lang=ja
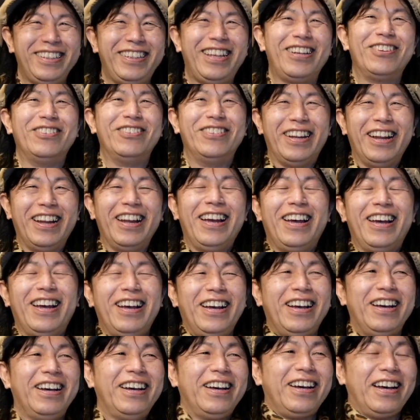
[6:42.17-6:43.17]
出るんでね、
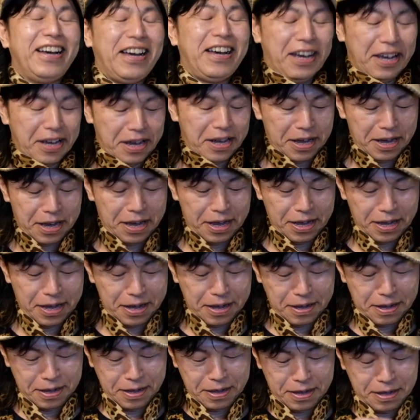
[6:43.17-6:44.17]

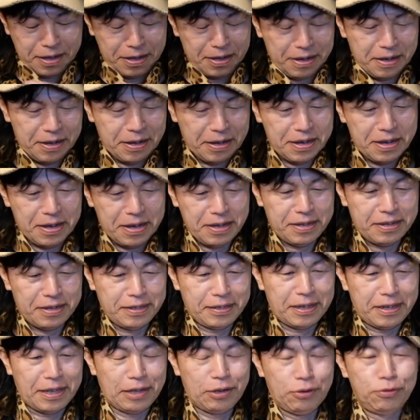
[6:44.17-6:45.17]

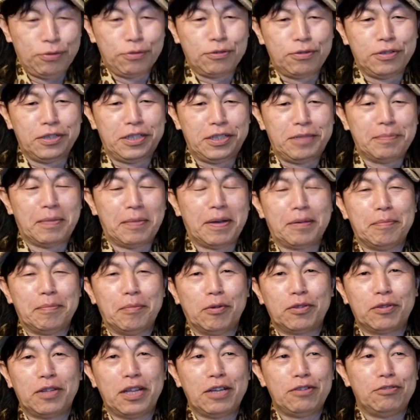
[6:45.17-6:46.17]
えー、あの服1枚
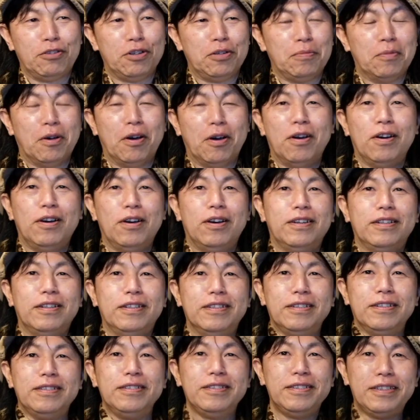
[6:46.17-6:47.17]
持っていくよりも
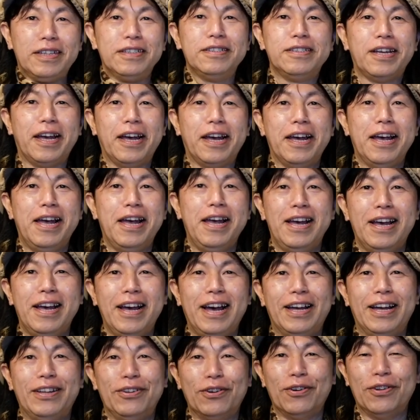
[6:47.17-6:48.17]
全然
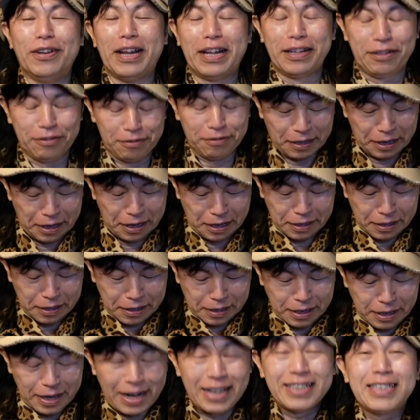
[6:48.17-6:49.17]
あの何て言うかな
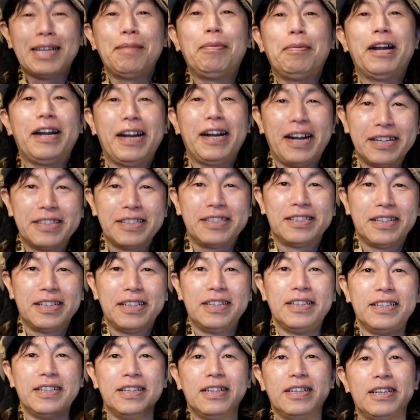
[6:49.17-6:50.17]
かさばらないし
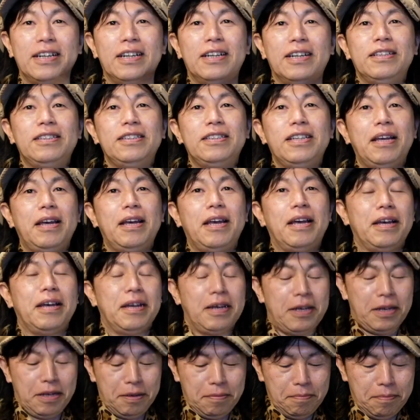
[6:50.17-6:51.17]
で、
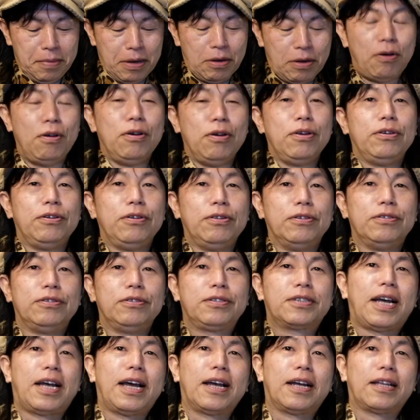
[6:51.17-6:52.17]
まあ、こういう
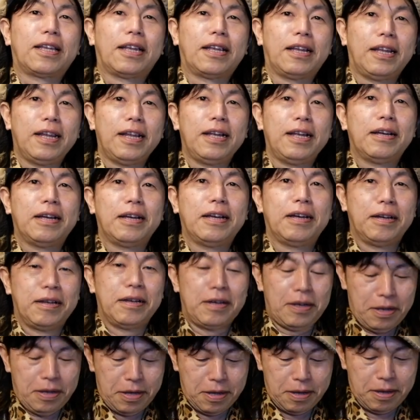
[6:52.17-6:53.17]
使い方でね、
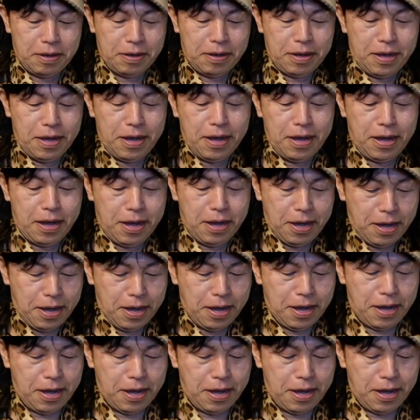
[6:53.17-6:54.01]
えー